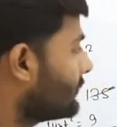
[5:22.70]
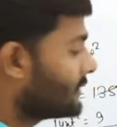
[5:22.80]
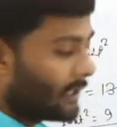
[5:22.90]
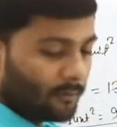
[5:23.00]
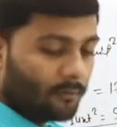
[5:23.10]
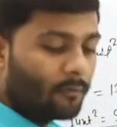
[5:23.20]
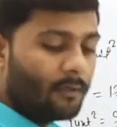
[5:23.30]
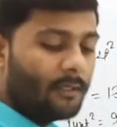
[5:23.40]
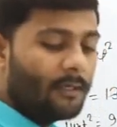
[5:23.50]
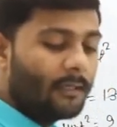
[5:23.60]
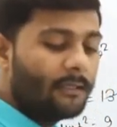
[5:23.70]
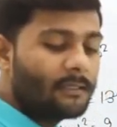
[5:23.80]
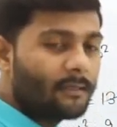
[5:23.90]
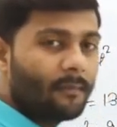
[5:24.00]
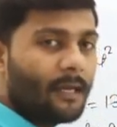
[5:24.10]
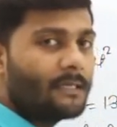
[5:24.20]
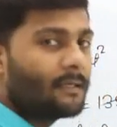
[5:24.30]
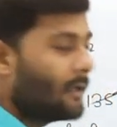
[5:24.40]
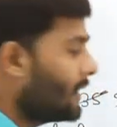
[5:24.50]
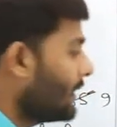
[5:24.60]
पूछ रहा है तो कोई दिक्कत नहीं है सबका
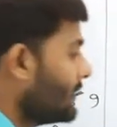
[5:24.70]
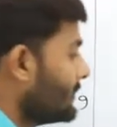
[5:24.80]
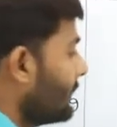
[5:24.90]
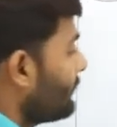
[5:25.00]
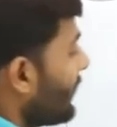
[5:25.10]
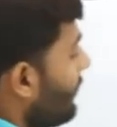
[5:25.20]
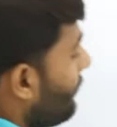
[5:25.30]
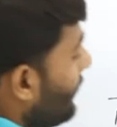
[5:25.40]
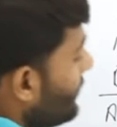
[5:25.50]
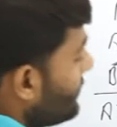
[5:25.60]
हिस्सा निकाल लीजिए मान